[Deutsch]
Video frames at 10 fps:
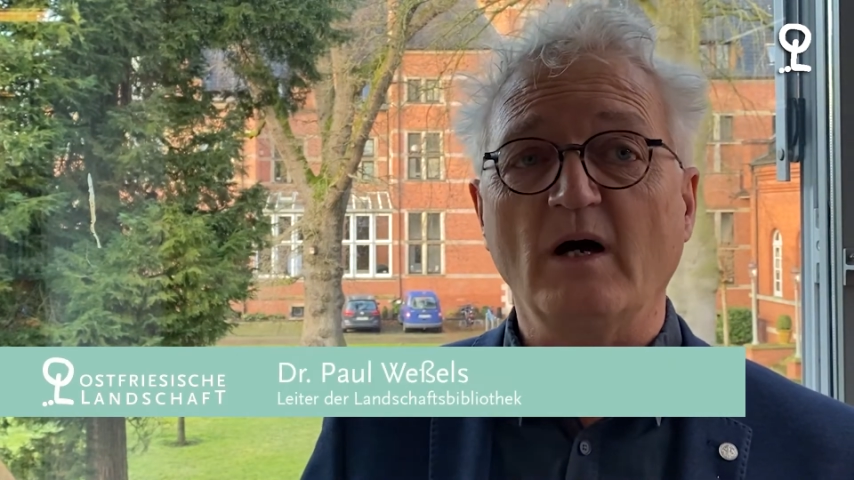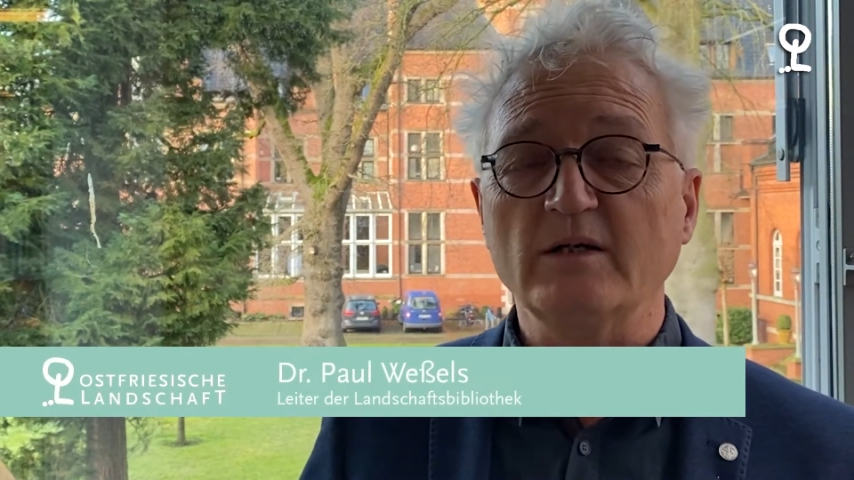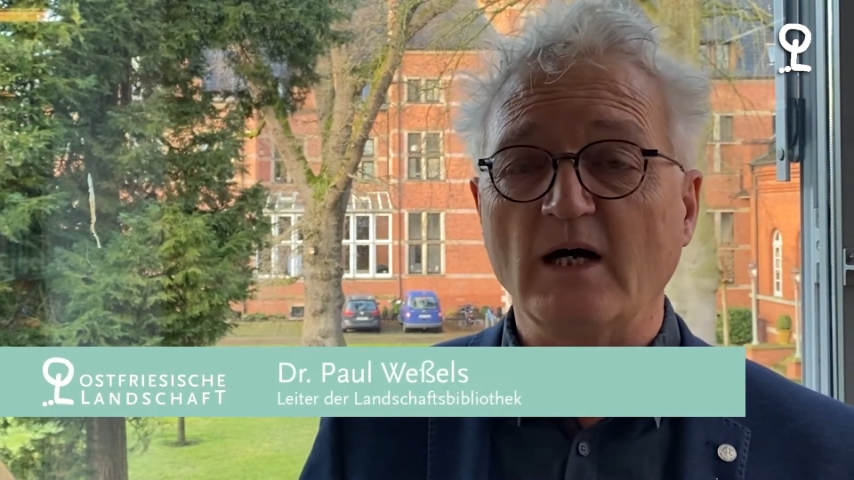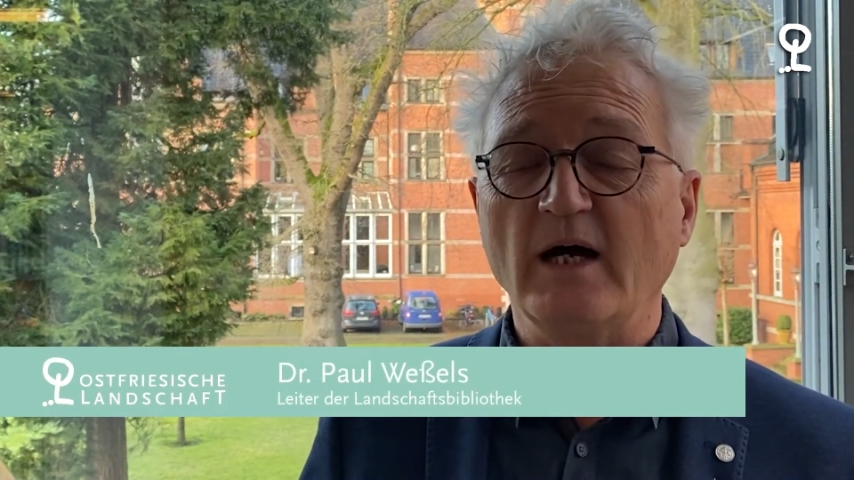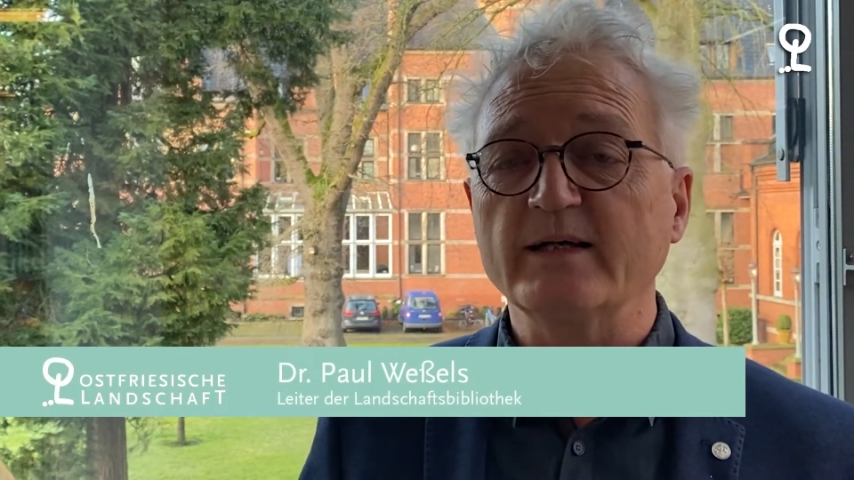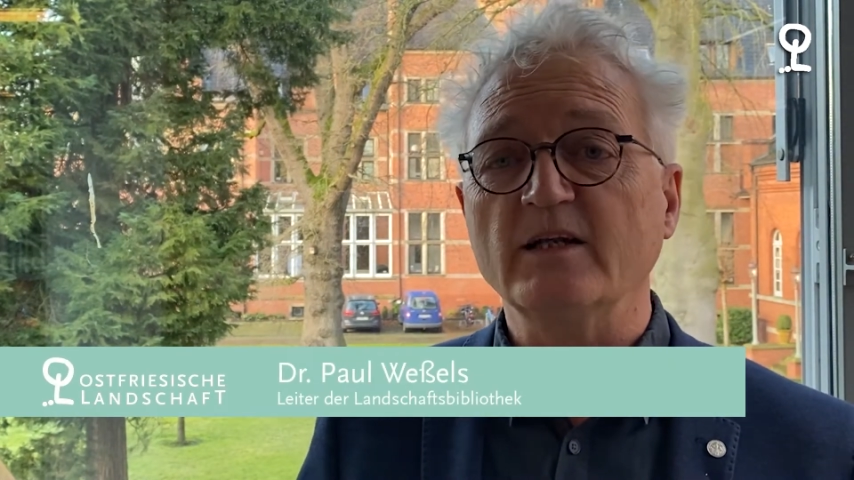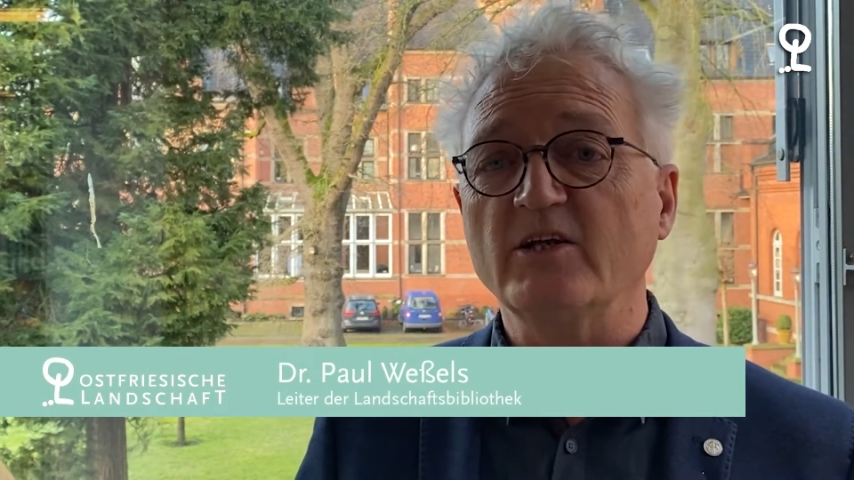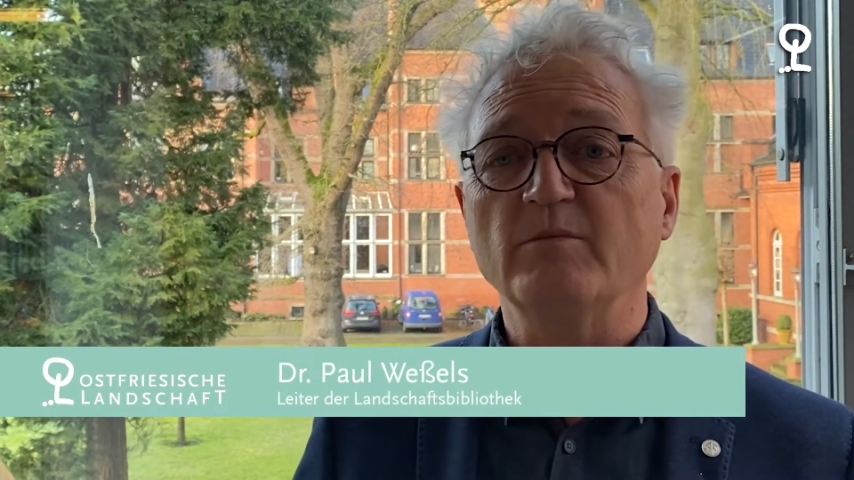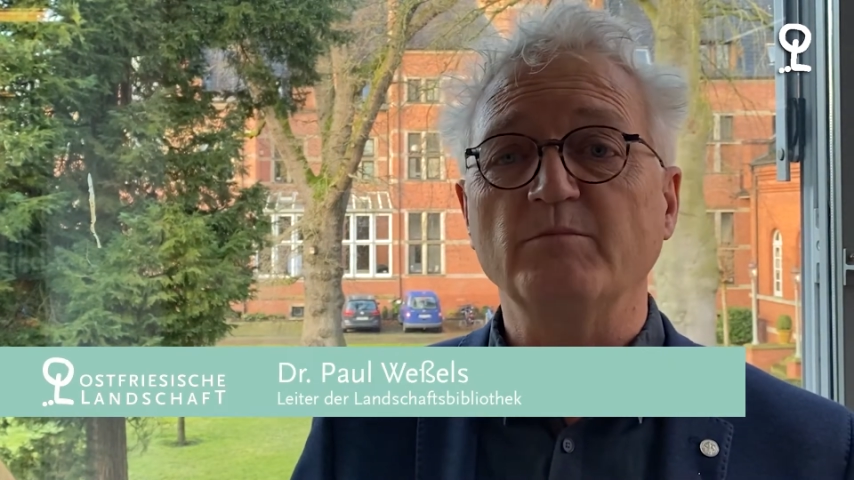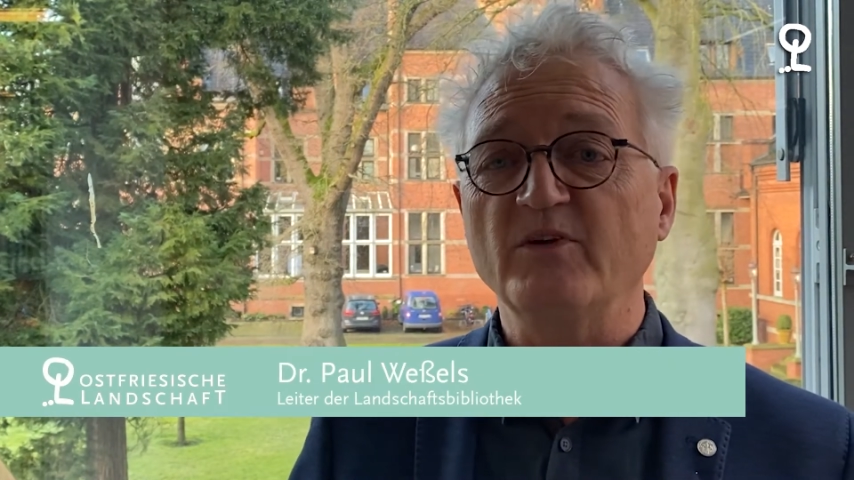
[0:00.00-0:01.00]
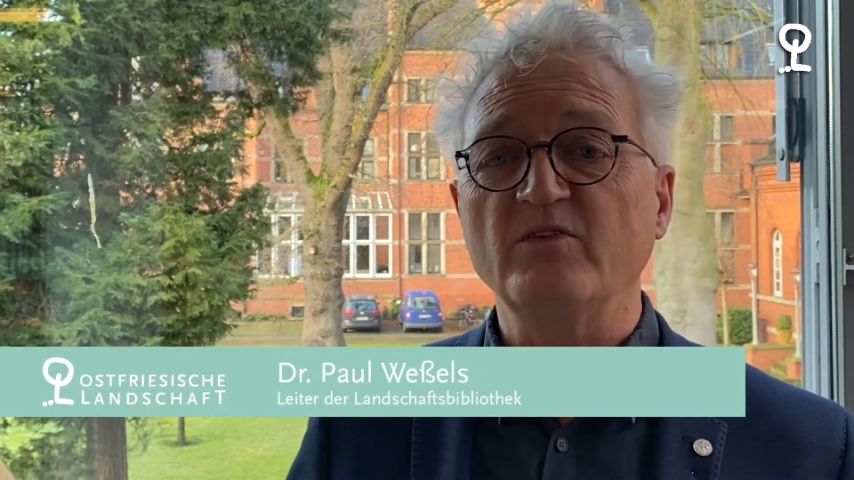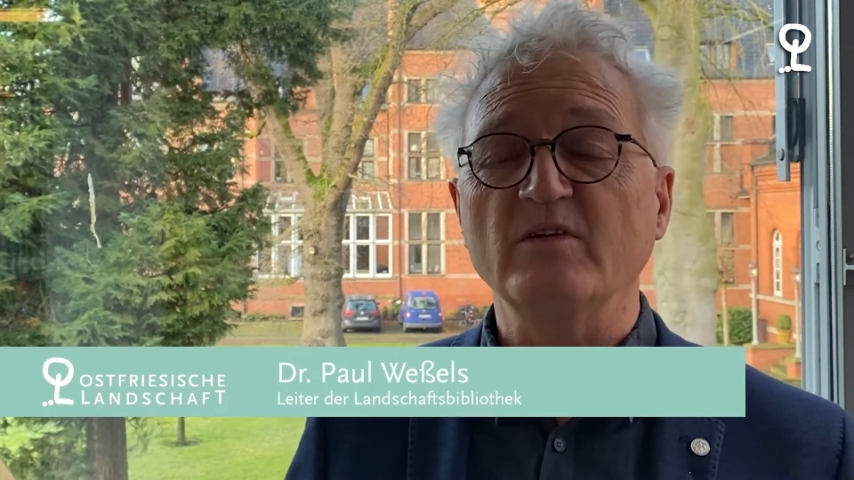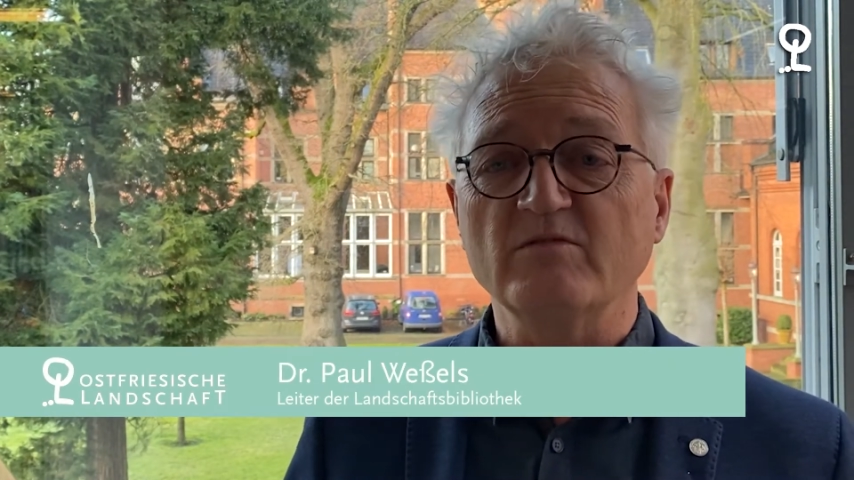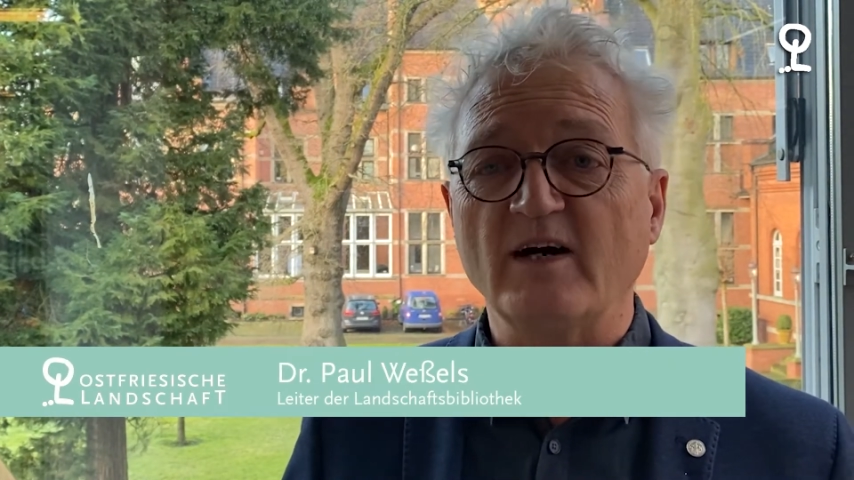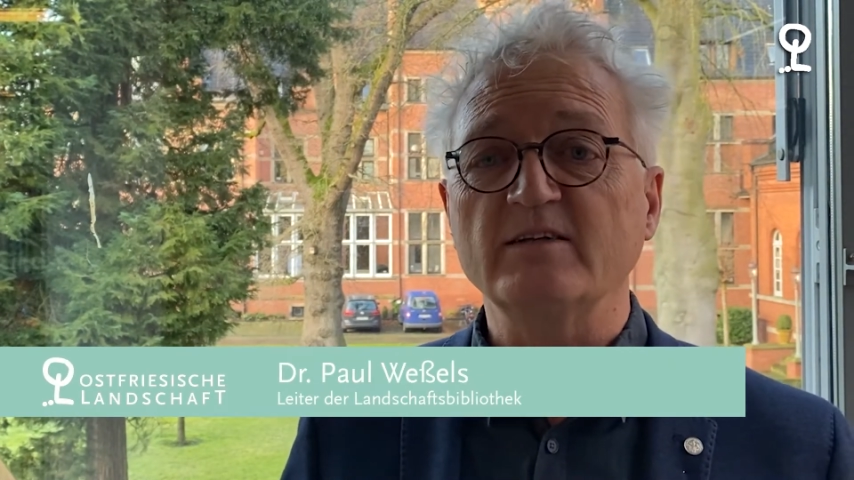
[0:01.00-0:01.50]
ja eigentlich bis
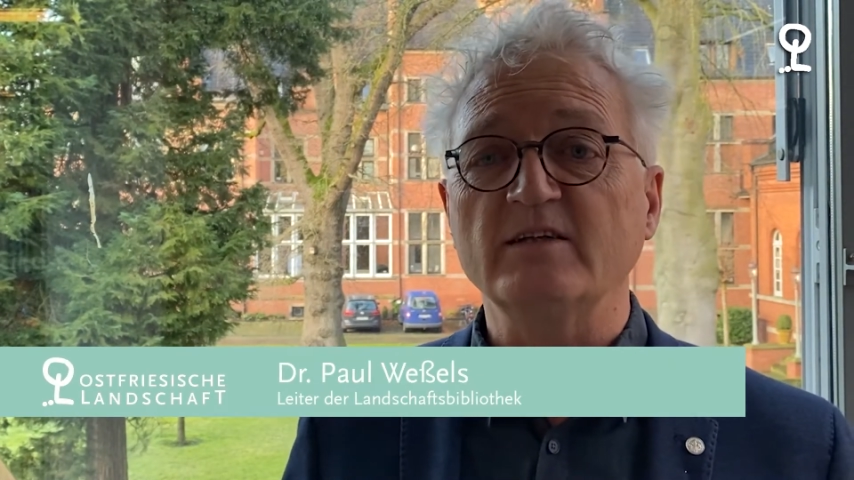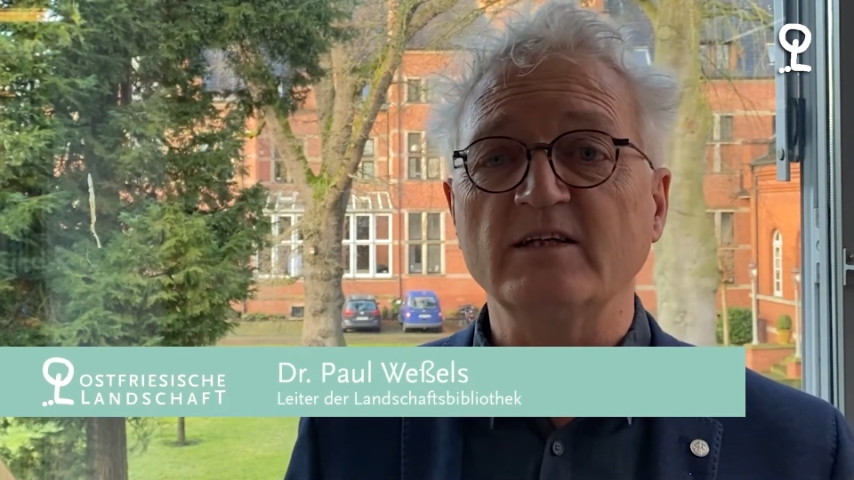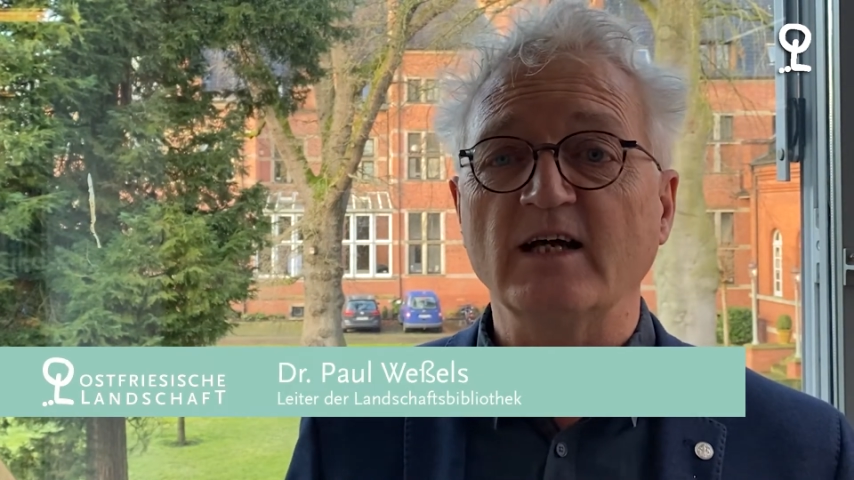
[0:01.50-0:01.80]
weit in die